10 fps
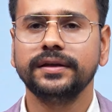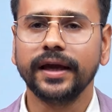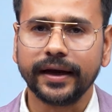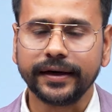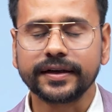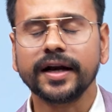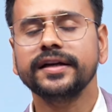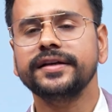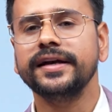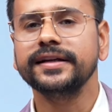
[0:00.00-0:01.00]
ये इंट्राडे
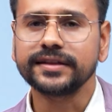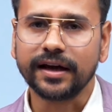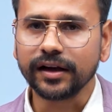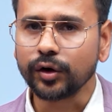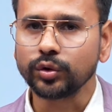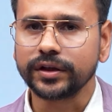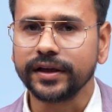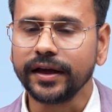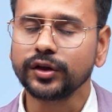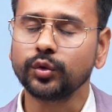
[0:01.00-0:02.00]
ट्रेडिंग से अलग होती
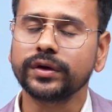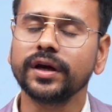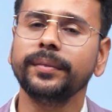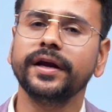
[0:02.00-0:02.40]
है क्योंकि हम